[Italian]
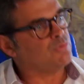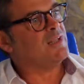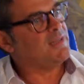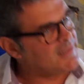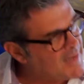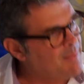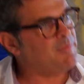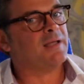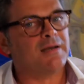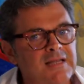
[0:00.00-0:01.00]
tutte le
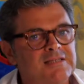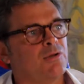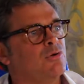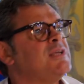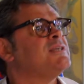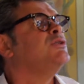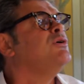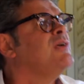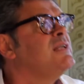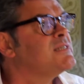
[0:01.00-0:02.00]
dinamiche annesse con esse,
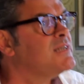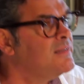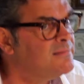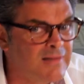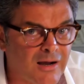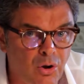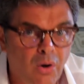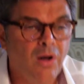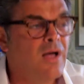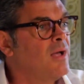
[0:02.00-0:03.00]
dove il
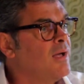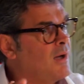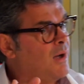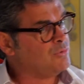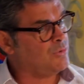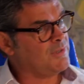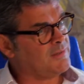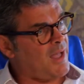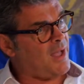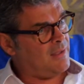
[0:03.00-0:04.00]
sindaco,
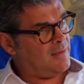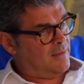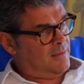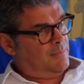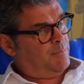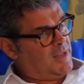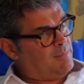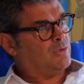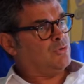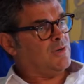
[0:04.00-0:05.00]
autorità,
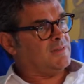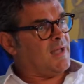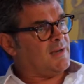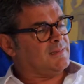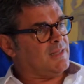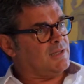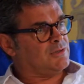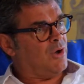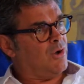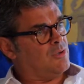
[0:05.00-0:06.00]
prima autorità nel
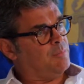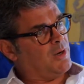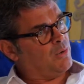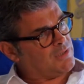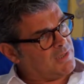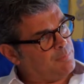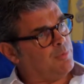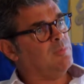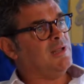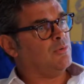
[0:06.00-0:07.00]
territorio per l'ordine
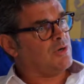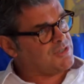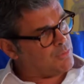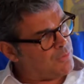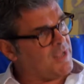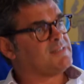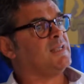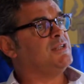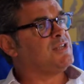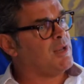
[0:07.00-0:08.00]
pubblico, la
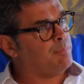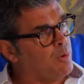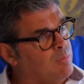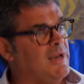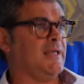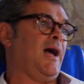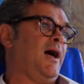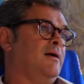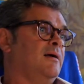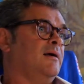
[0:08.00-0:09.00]
sicurezza, l'igiene
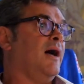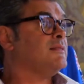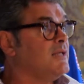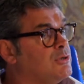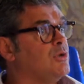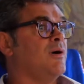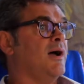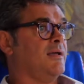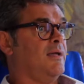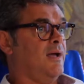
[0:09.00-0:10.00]
pubblica, ha titolo
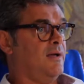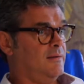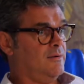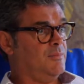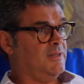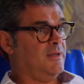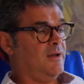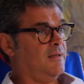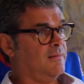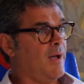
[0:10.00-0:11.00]
anche a,
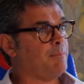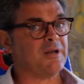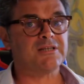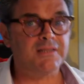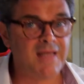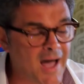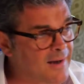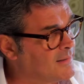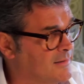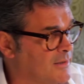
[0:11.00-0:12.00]
dire, a
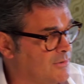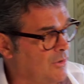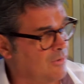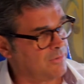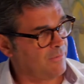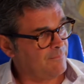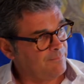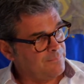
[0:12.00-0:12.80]
presidiare il territorio.